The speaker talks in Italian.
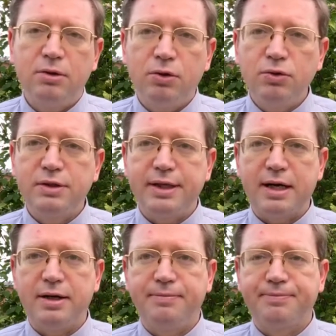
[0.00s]

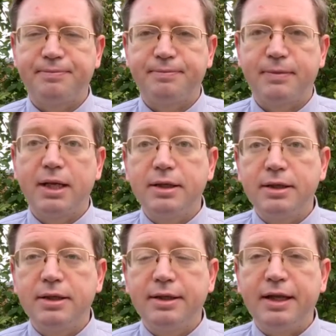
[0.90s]
Husserl.
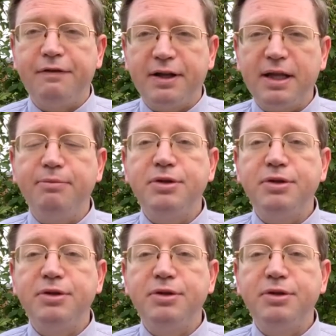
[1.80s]
Nel frattempo